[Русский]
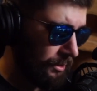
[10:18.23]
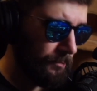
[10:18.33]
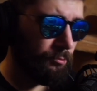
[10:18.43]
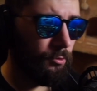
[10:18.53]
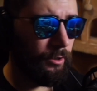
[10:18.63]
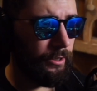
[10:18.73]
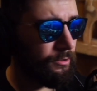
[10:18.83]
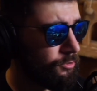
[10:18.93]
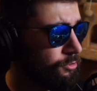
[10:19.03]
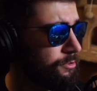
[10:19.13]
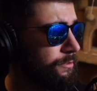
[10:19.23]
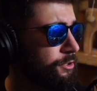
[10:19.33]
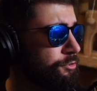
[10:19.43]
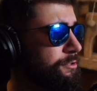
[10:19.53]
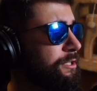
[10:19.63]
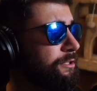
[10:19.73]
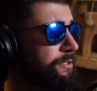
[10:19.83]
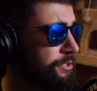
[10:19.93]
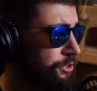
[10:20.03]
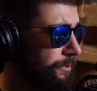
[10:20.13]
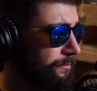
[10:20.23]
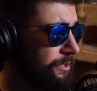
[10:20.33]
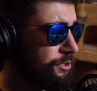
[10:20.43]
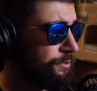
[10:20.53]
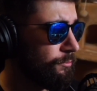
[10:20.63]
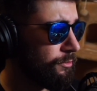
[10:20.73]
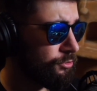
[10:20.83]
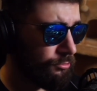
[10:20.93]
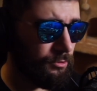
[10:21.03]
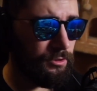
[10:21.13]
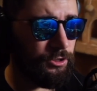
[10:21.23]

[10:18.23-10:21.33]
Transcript: И пугает. Что за, что за, зачем? Для чего? Что ты за